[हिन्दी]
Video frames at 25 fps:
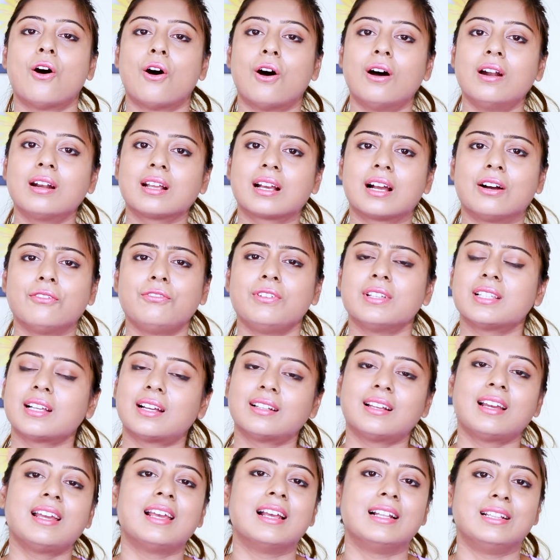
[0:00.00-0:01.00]
और काफ़ी
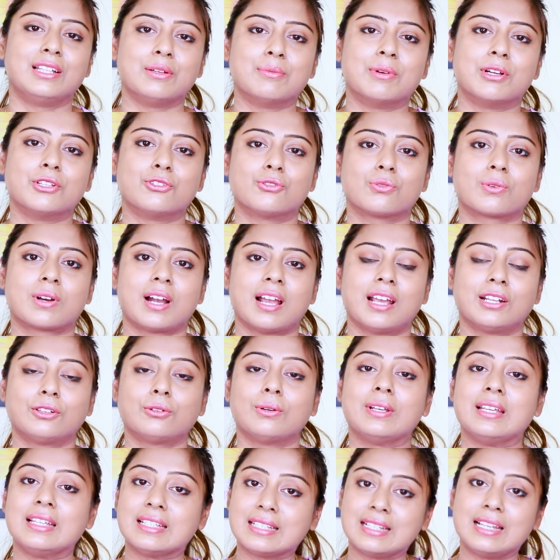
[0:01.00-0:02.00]
ज़्यादा हेल्दी बन चुका है
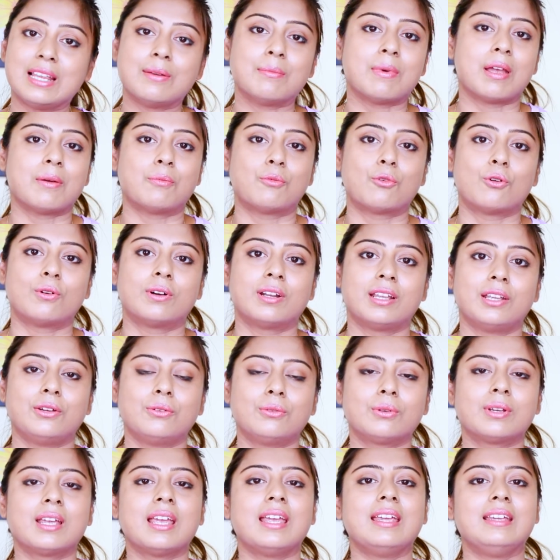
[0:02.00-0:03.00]
तो इसलिए मैं बोल रही
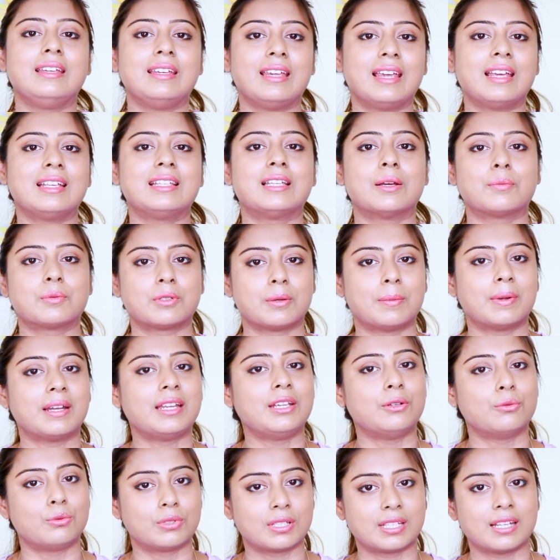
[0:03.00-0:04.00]
हूँ कि ये जब से
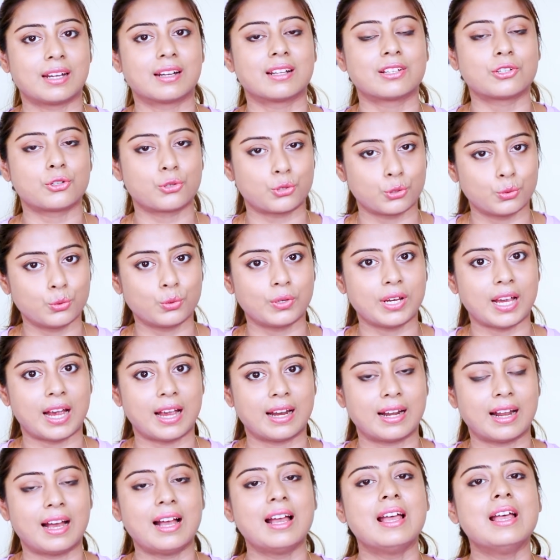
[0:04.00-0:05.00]
मैंने यूज़ करना शुरू किया
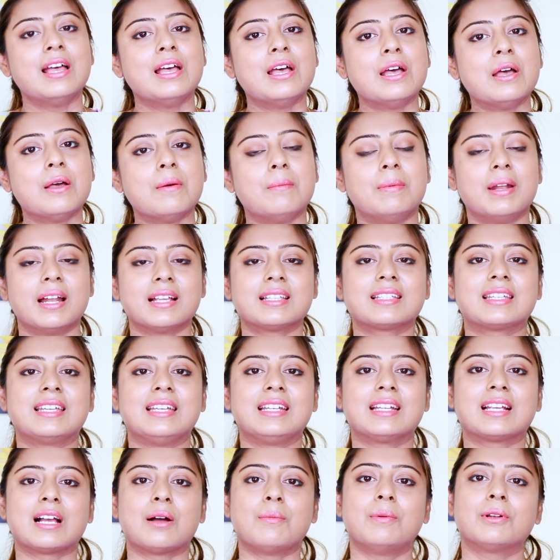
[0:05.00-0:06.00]
है ना मेरा
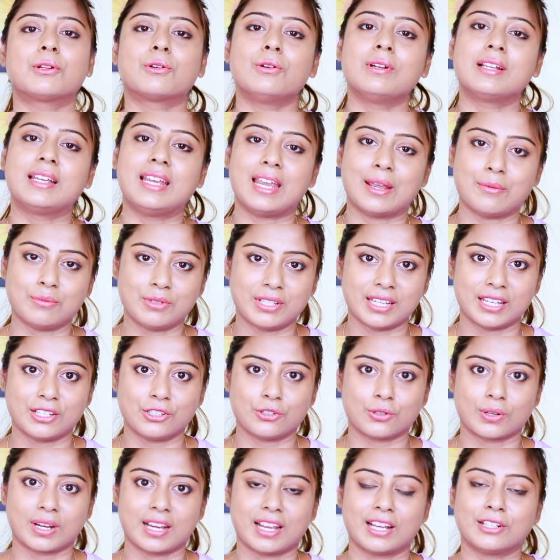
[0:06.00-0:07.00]
स्किन का बिल्कुल गेम
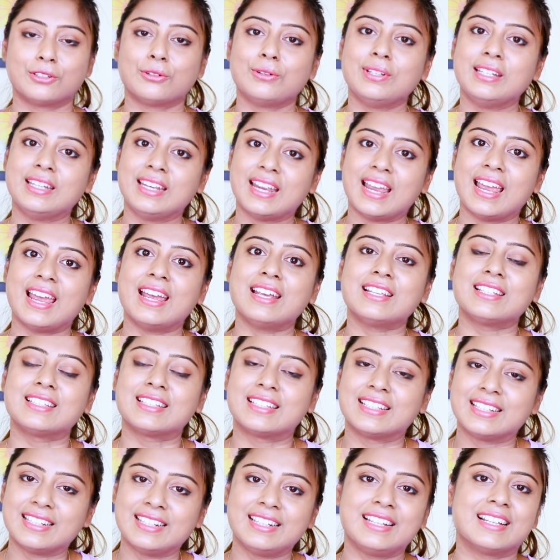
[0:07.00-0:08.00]
चेंज हो गया है तो ये
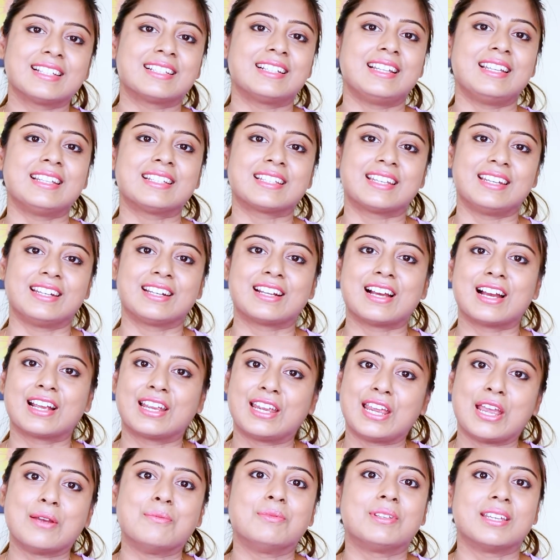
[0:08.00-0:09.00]
सीरियसली स्किन का
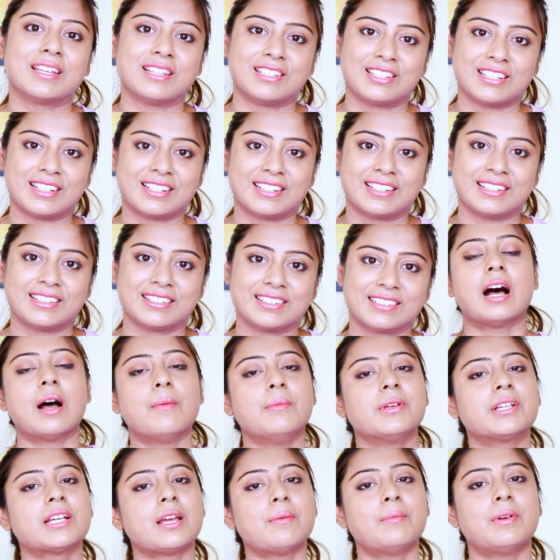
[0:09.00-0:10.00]
गेम चेंजर है
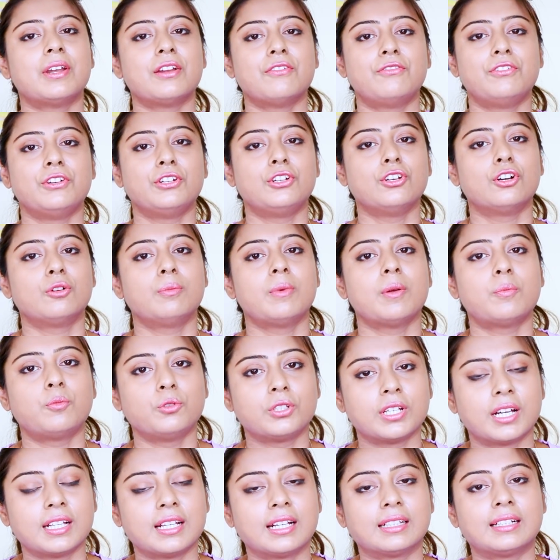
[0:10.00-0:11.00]
हमेशा मेरे वीडियो में
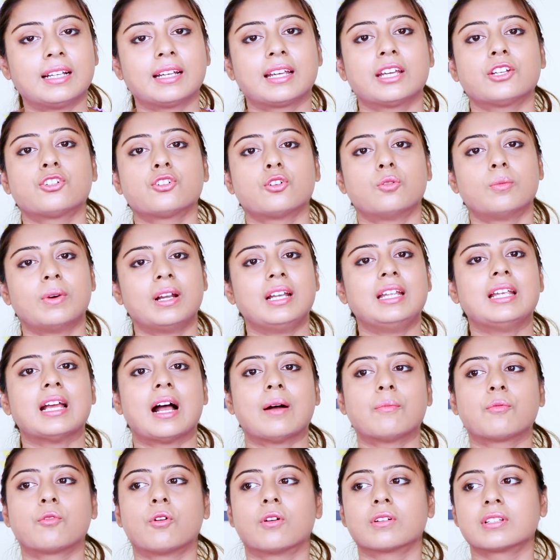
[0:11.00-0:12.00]
पूछा जाता है कि शोमली
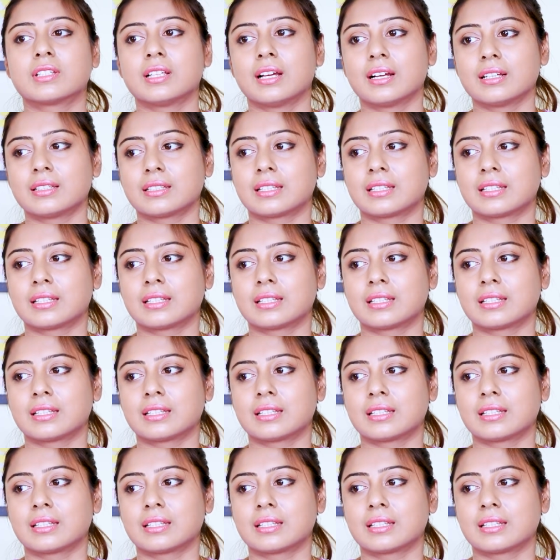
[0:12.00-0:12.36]
आप कौन सा